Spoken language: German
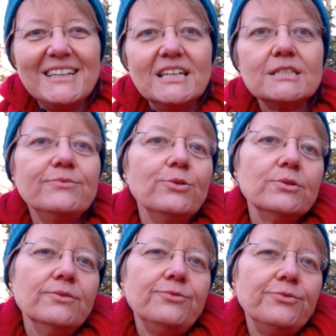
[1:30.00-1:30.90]
Es
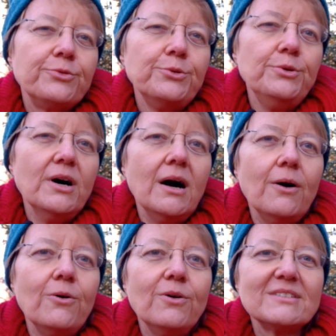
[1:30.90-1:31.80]
wurden früher
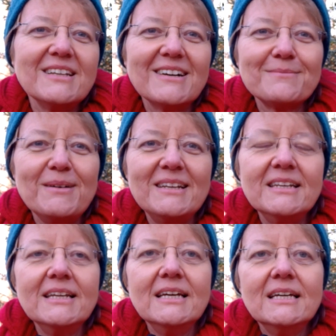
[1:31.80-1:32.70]
auch, sagt
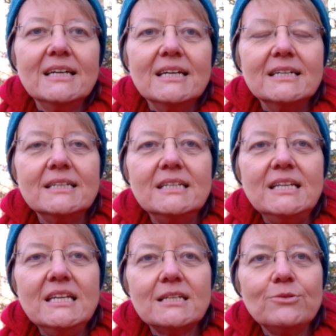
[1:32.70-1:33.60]
man, äh,
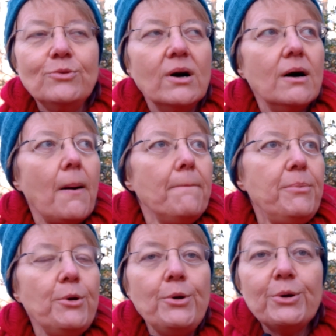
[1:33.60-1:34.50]
nicht nur
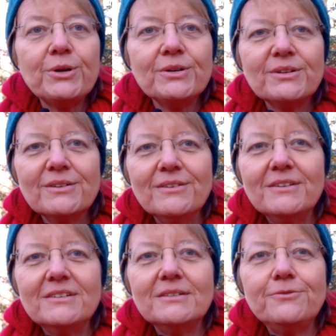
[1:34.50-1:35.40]
Bögen
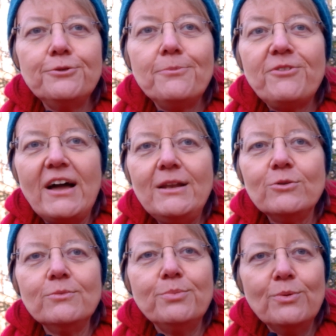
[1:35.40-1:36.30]
äh, für Pfeil
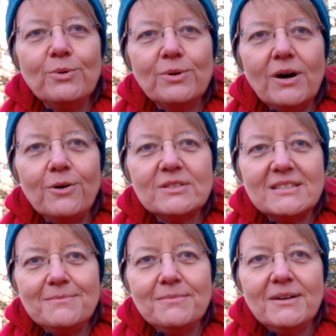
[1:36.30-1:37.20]
und Bogen aus
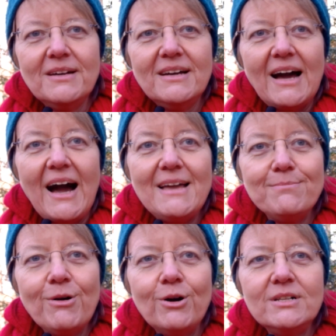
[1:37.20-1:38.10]
dem
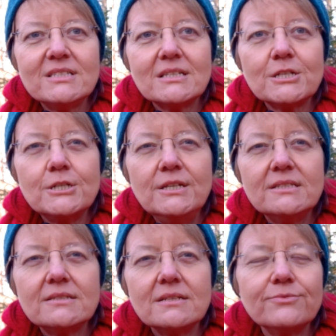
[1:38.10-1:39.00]
Eibenholz
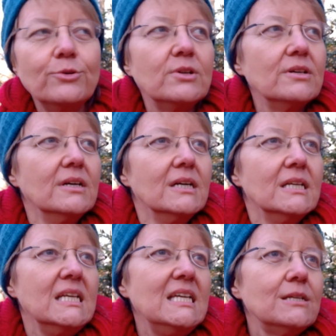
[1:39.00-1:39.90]
geschnitzt, es wurde
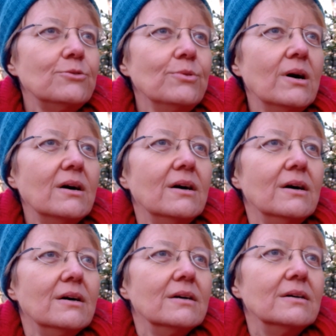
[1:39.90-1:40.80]
nicht nur
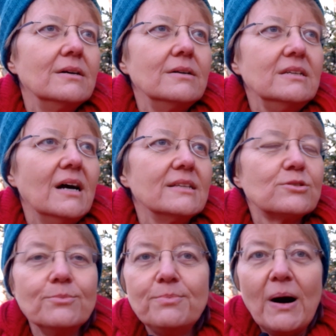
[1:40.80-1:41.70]
äh, ja,
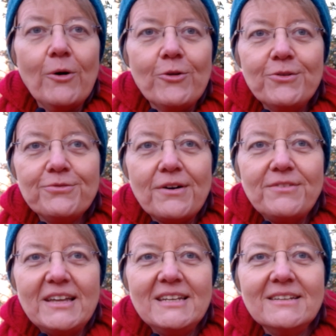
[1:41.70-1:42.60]
zum Bauen
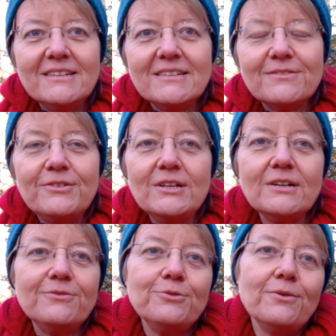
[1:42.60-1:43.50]
verwendet,
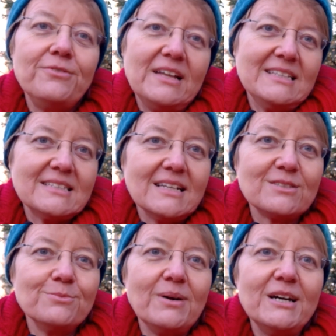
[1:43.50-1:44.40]
für, für Fenster
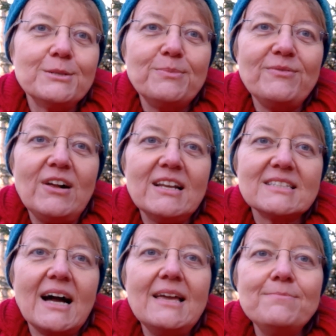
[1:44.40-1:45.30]
zum Beispiel, weil
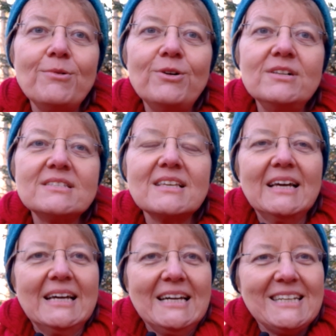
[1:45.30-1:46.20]
das Eibenholz,
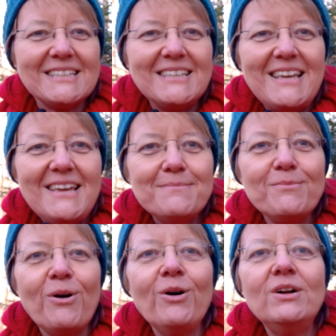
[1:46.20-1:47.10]
das
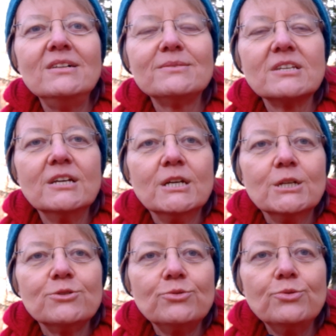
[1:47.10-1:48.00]
Ebenholz
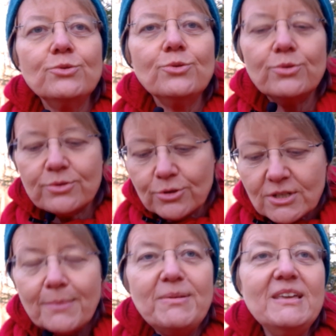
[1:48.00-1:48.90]
so, so
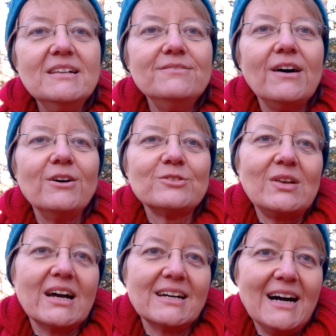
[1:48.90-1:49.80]
stabil war und so
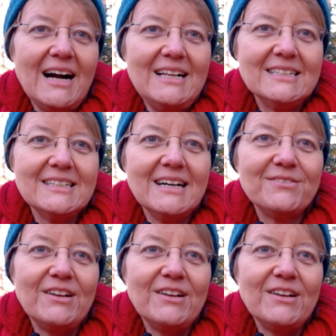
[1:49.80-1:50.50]
lange gehalten hat.